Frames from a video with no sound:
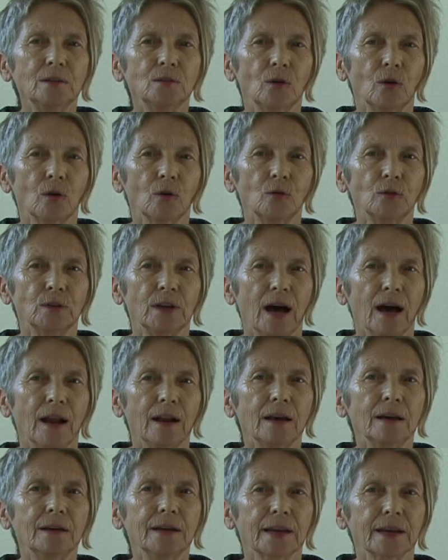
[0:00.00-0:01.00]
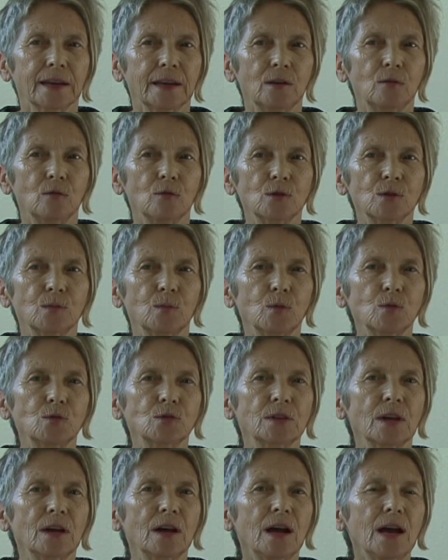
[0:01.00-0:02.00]
neuronaler
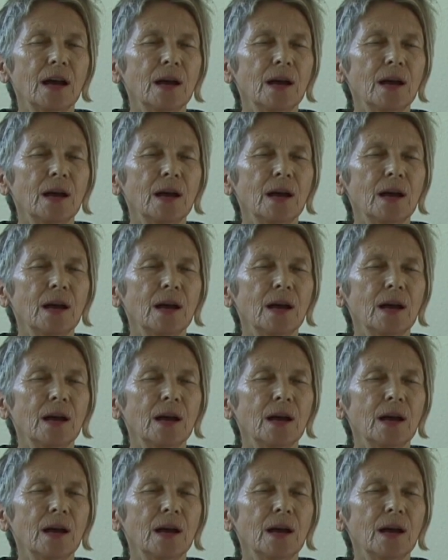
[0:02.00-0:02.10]
Erregungsmuster